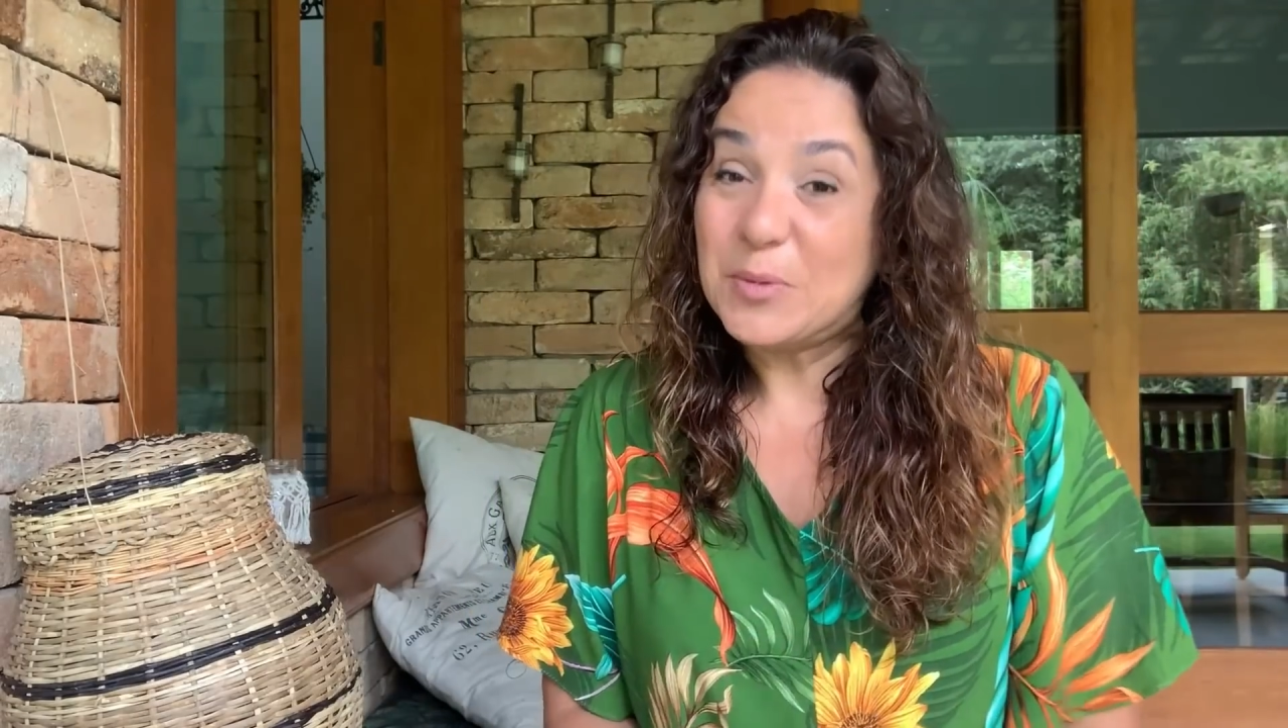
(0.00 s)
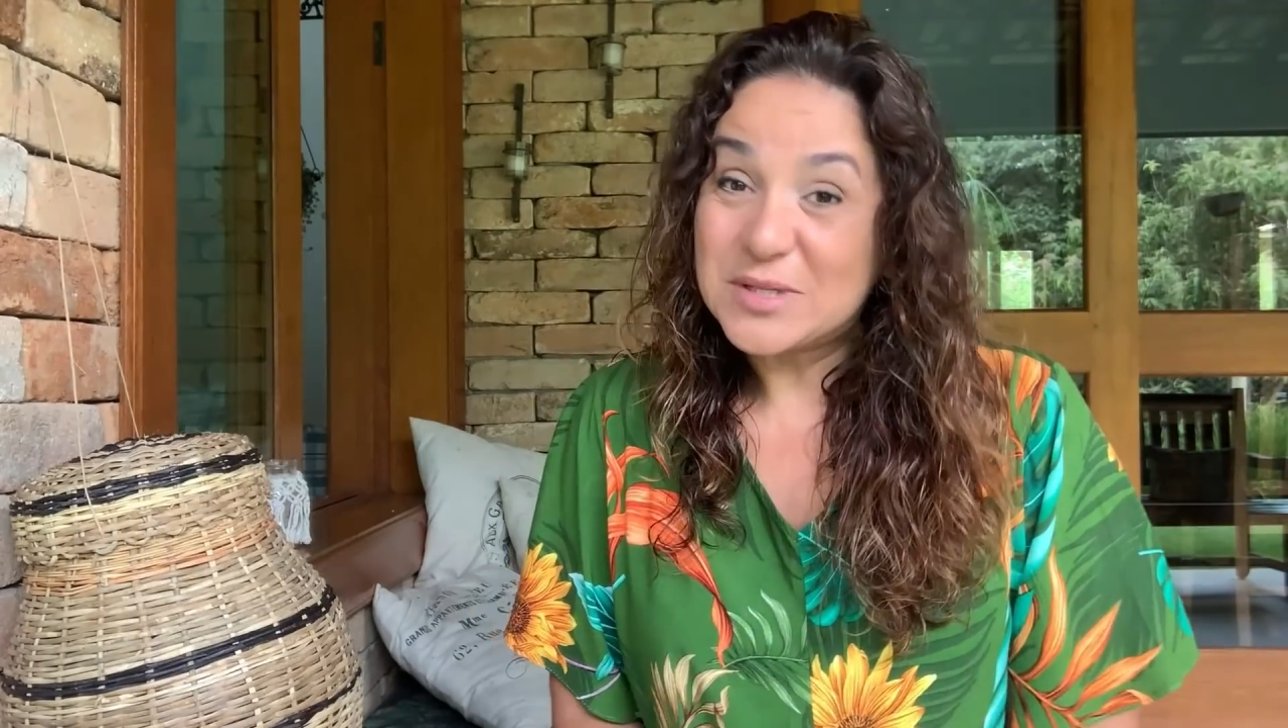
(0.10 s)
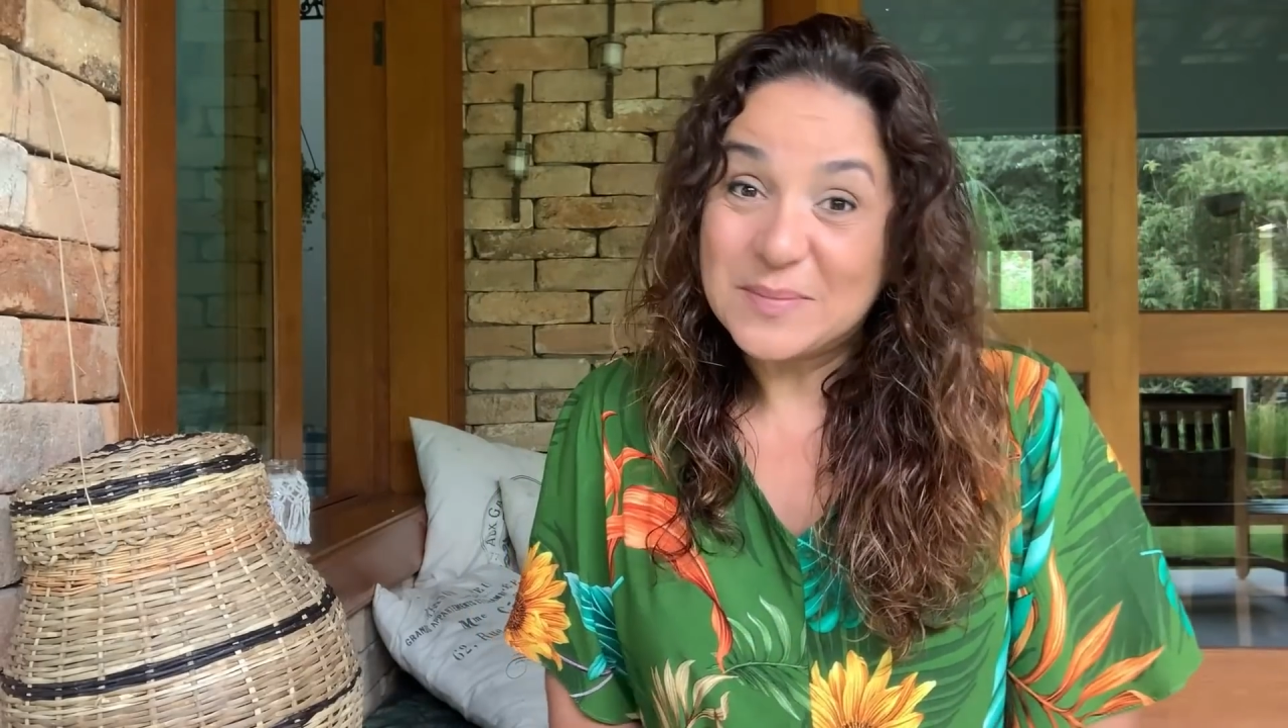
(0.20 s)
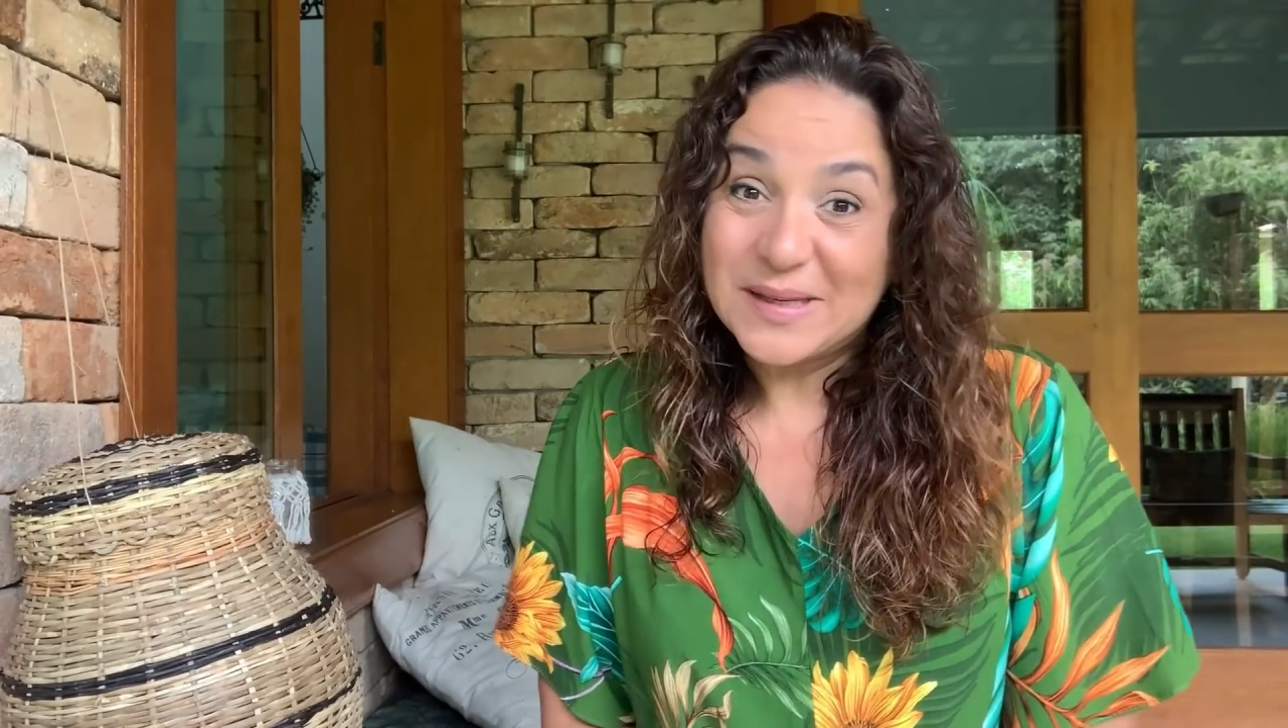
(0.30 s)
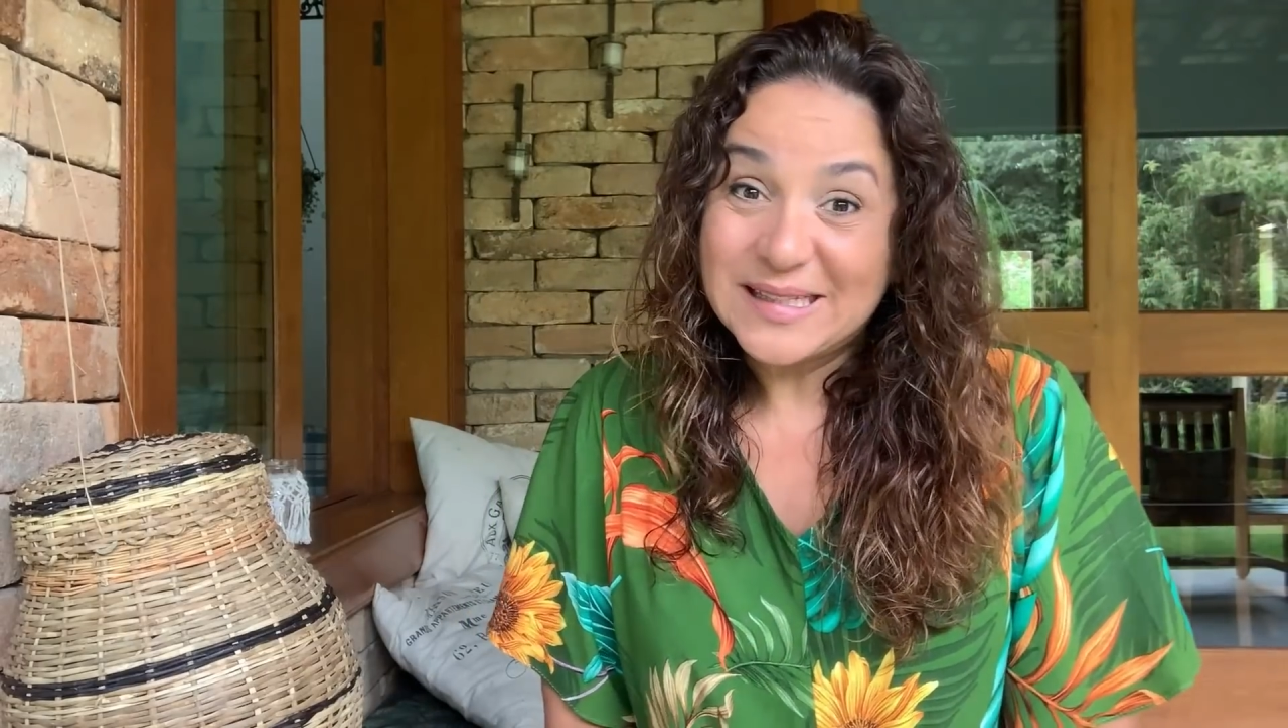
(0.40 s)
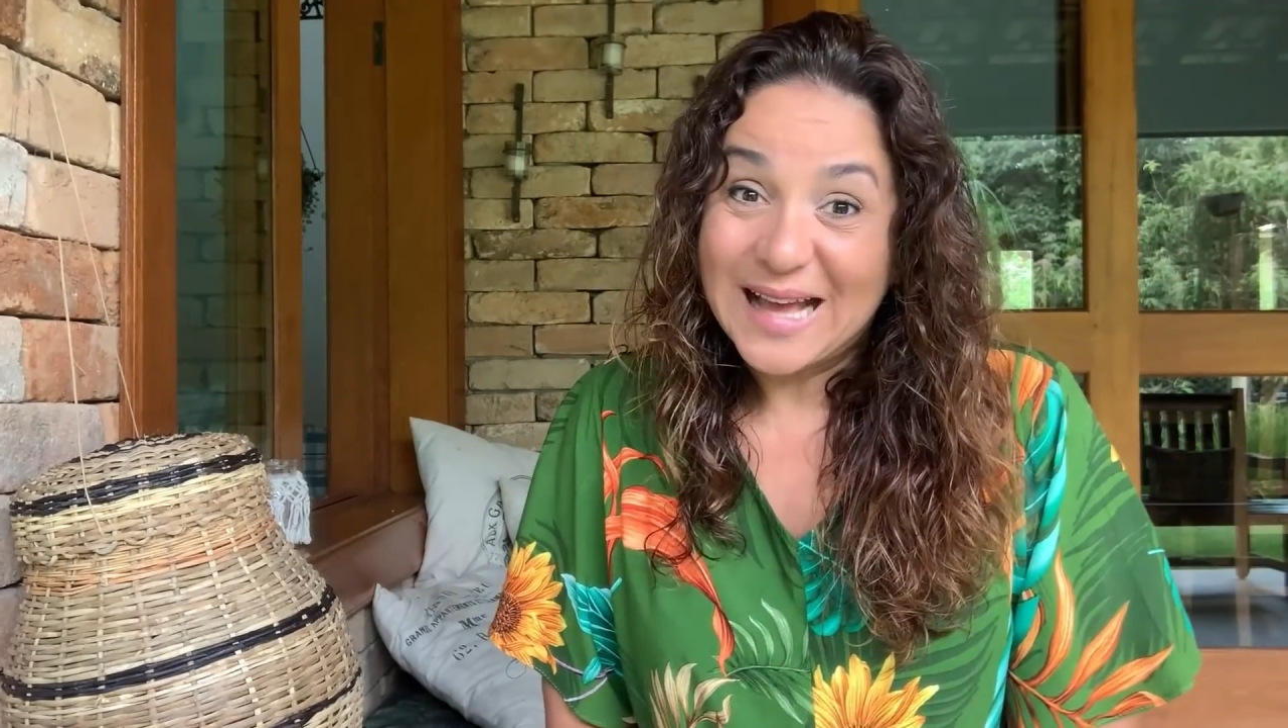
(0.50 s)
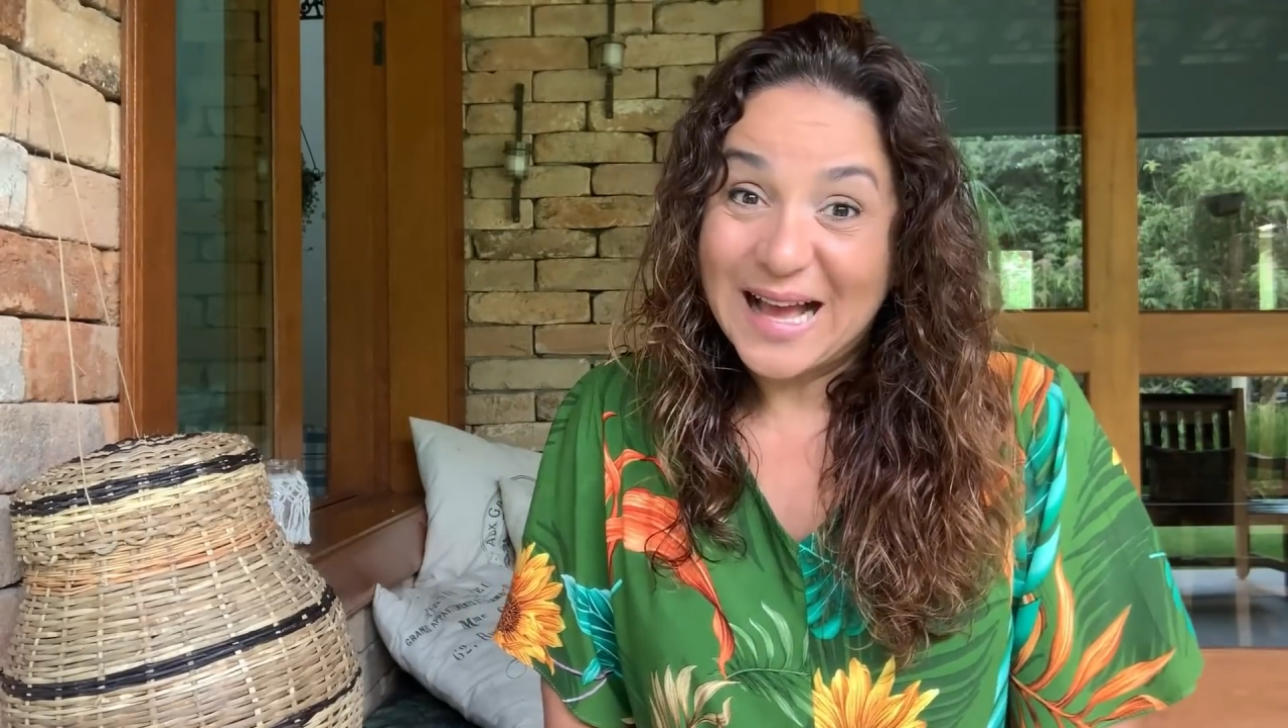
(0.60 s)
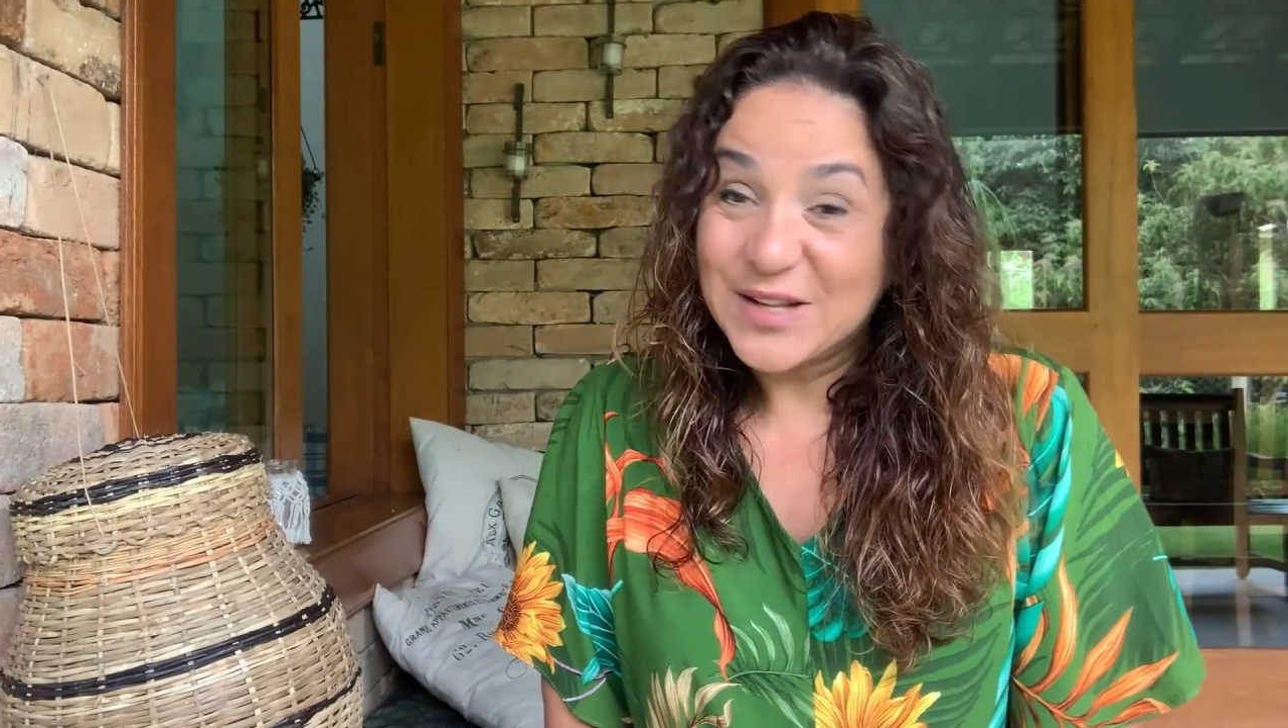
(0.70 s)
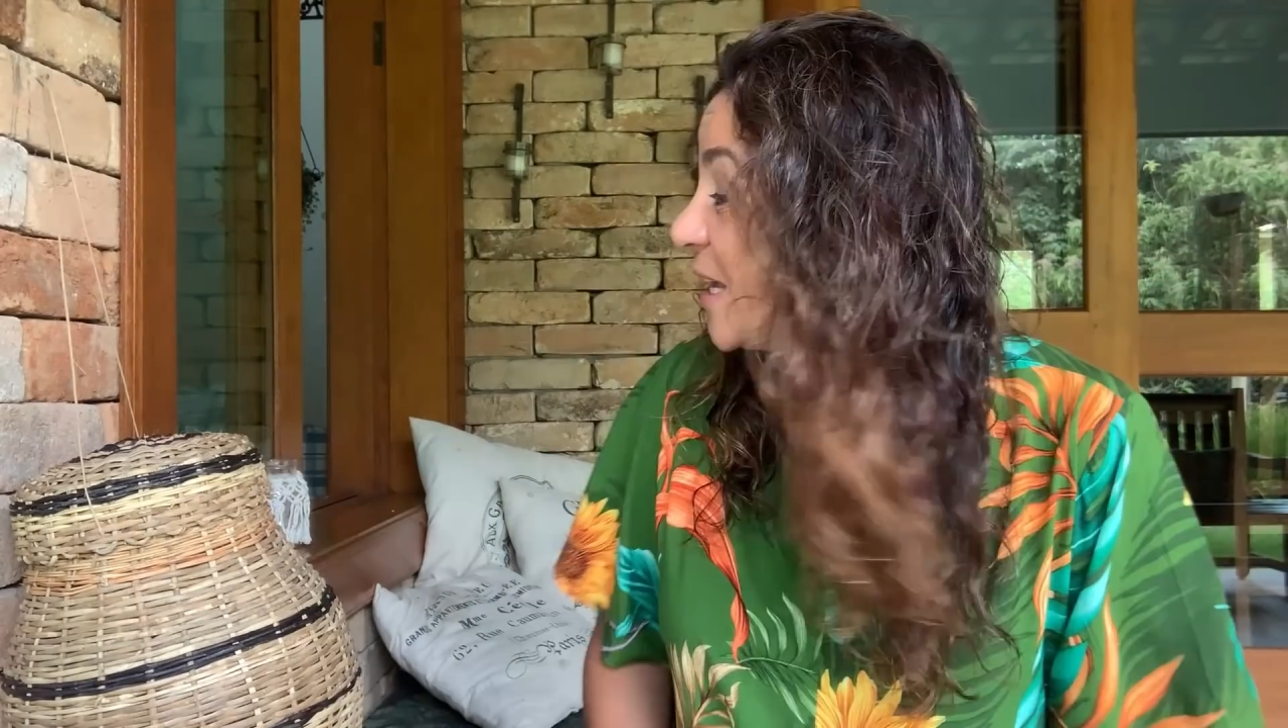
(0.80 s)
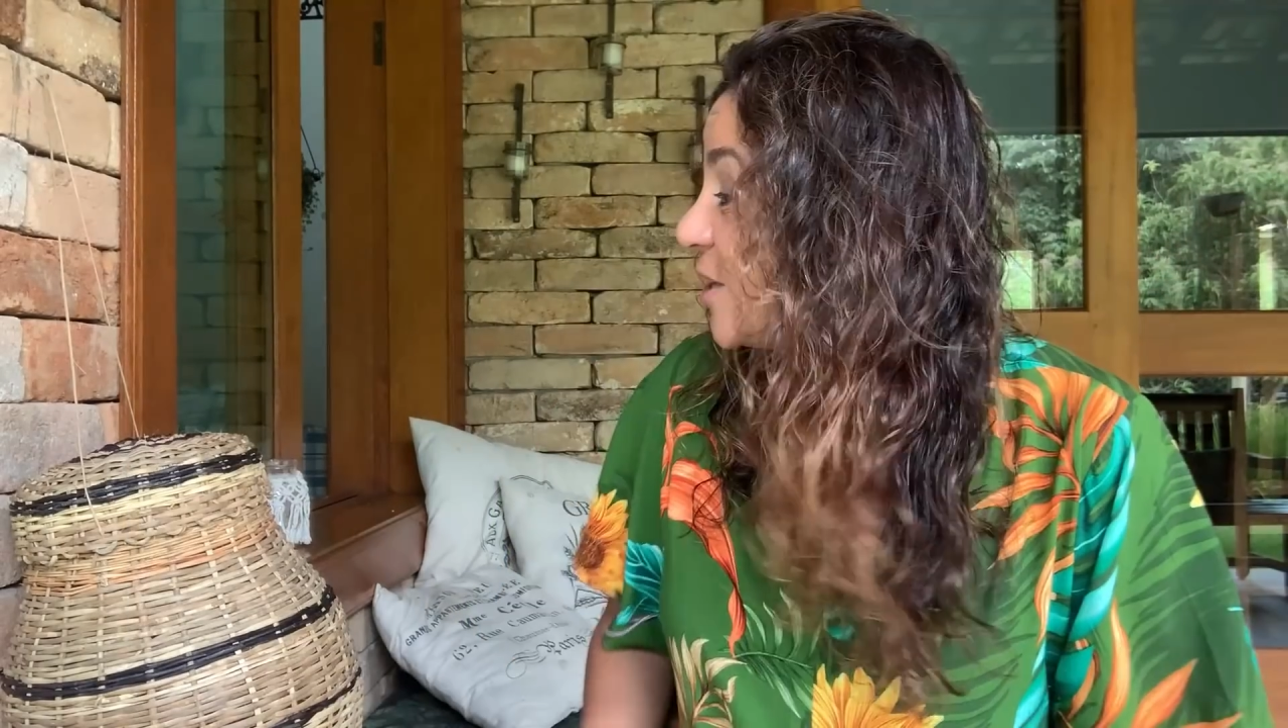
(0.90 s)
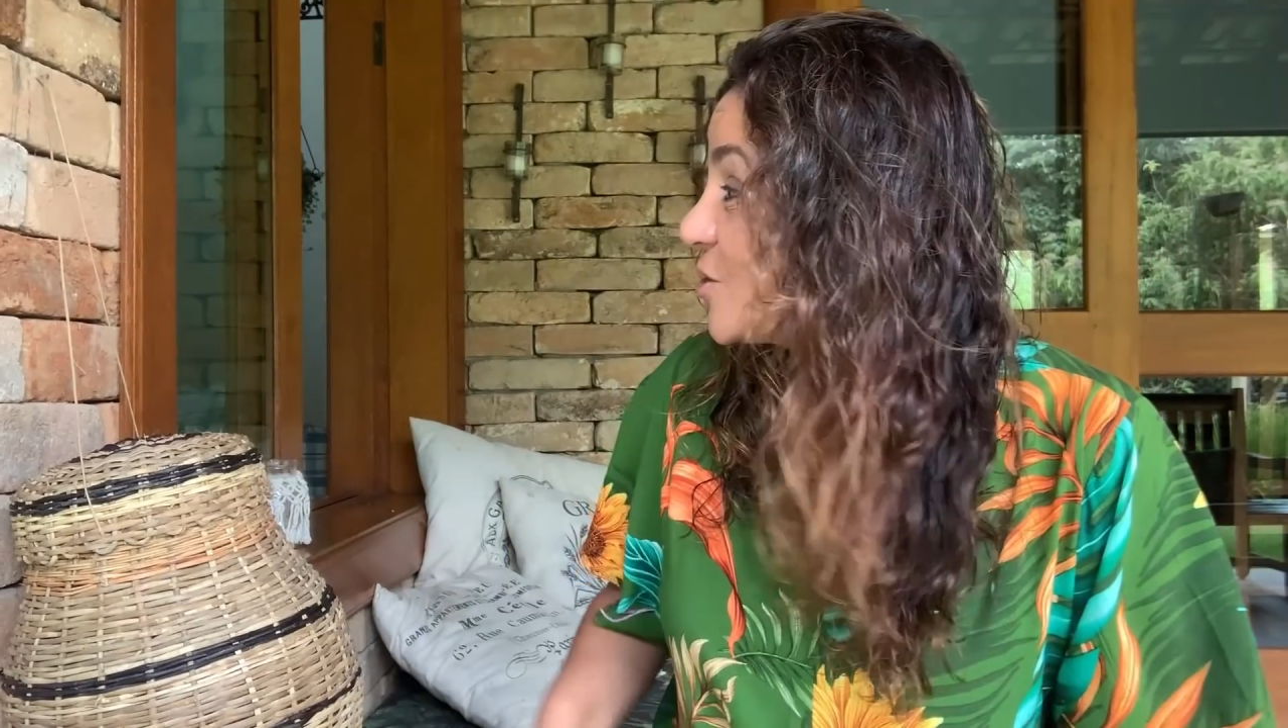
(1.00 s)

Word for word: possibilidade cidade.